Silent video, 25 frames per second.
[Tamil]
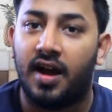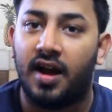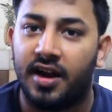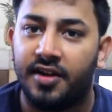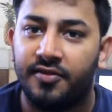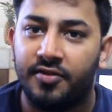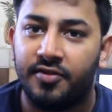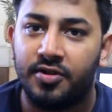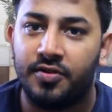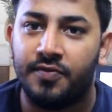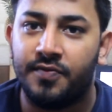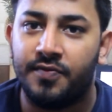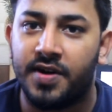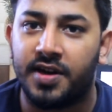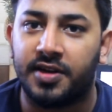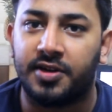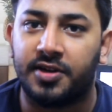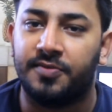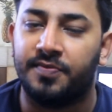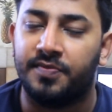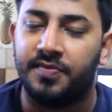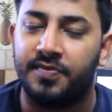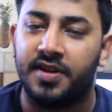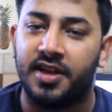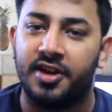அனைவருக்கும்
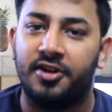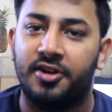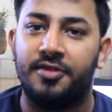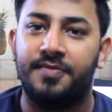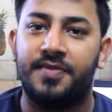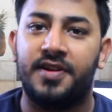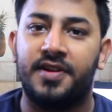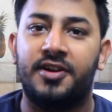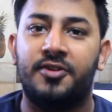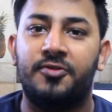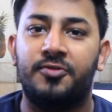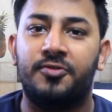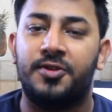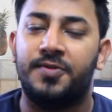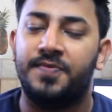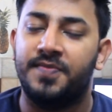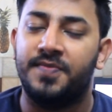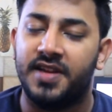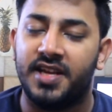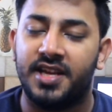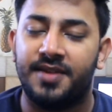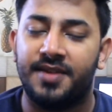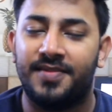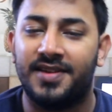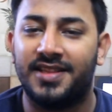வணக்கம் என்னோட பேர் கௌதம்
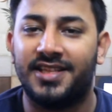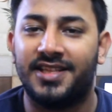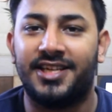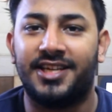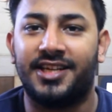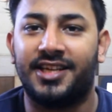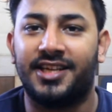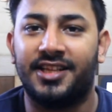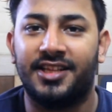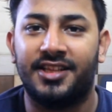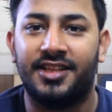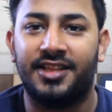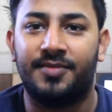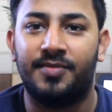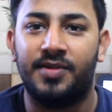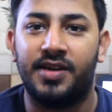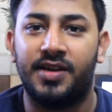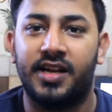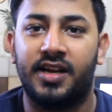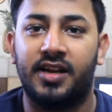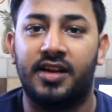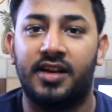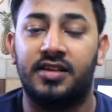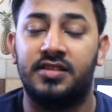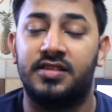நீங்கள் பார்த்துட்டு இருக்குது
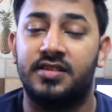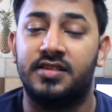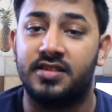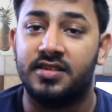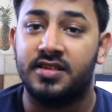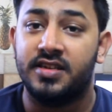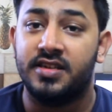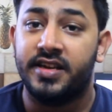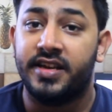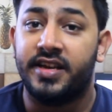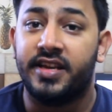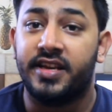தமிழ் டெக் சார்